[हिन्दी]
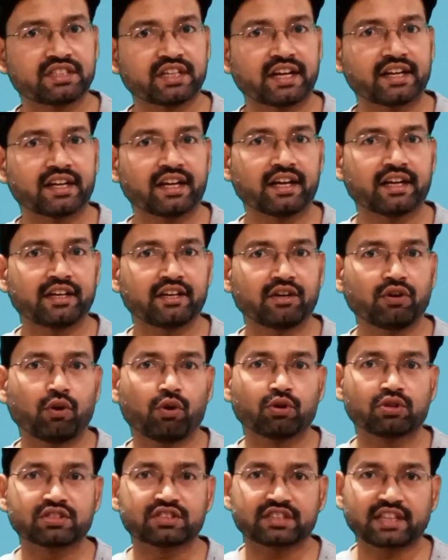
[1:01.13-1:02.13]
में जाना है
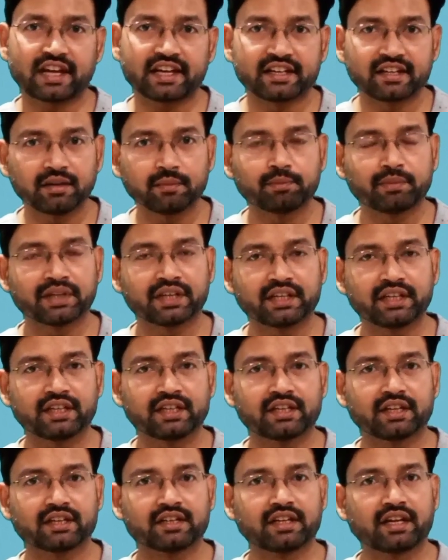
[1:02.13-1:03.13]
और साइनअप पे
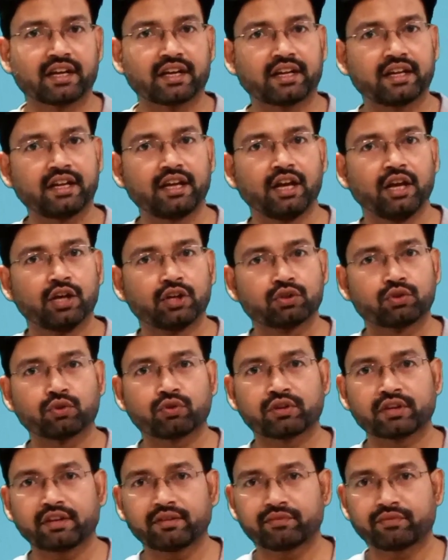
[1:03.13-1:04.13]
क्लिक करना है तो
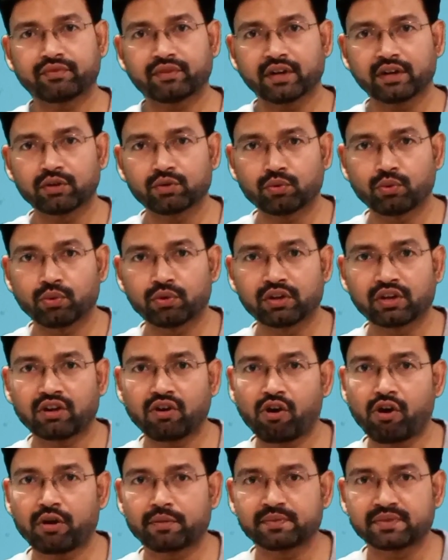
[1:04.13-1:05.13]
रेफरल कोड का
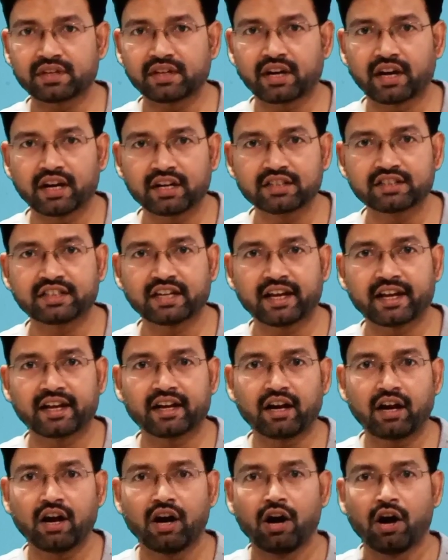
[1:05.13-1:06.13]
ऑप्शन हट
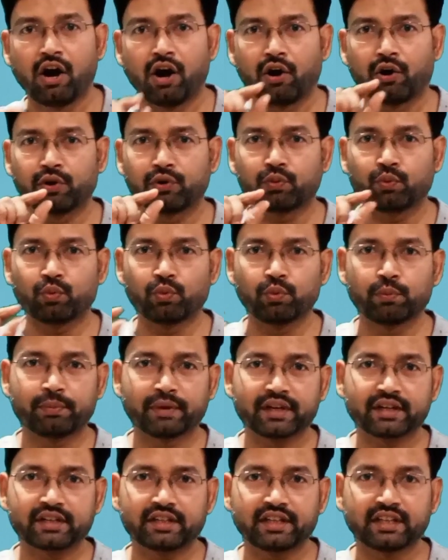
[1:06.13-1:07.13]
जाएगा और ऊपर
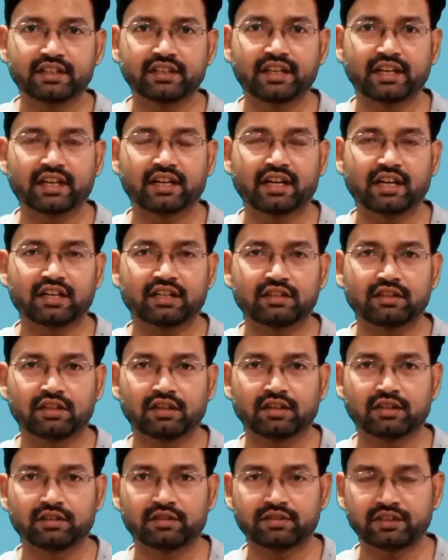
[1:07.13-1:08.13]
पर लिख देगा
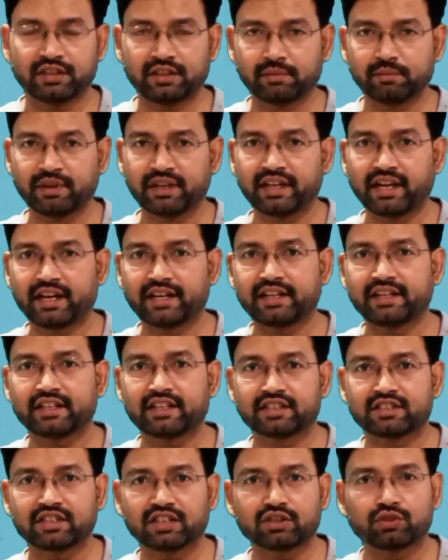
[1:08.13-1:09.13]
ईमेल आईडी
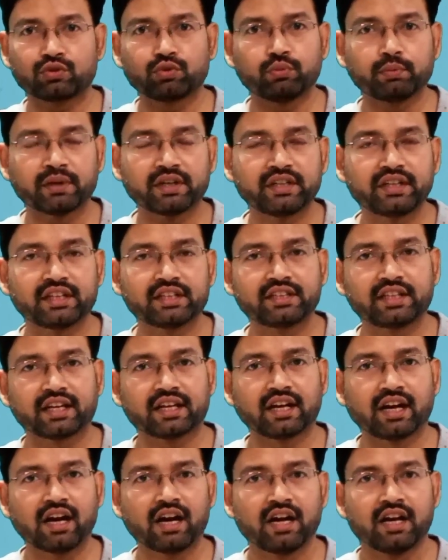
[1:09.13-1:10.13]
के जस्ट ऊपर लिख
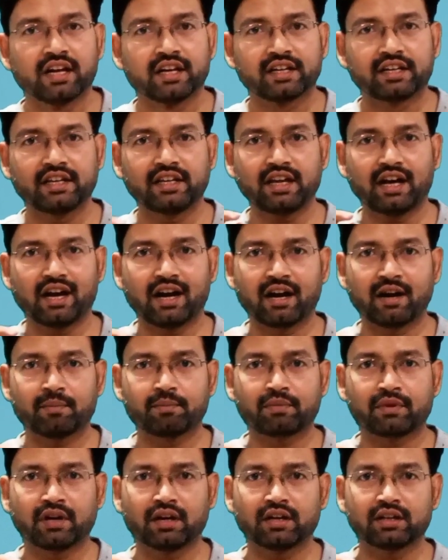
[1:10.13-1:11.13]
देगा कि
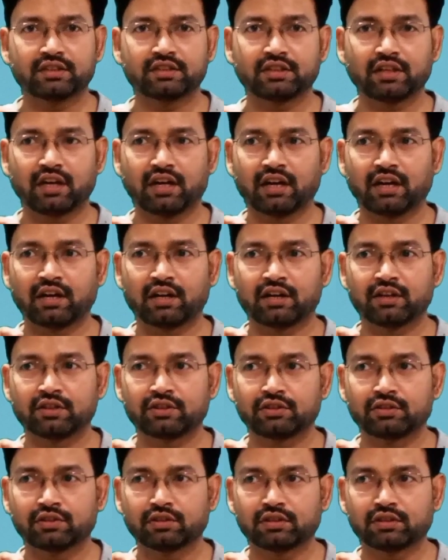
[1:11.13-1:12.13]
आपका आ,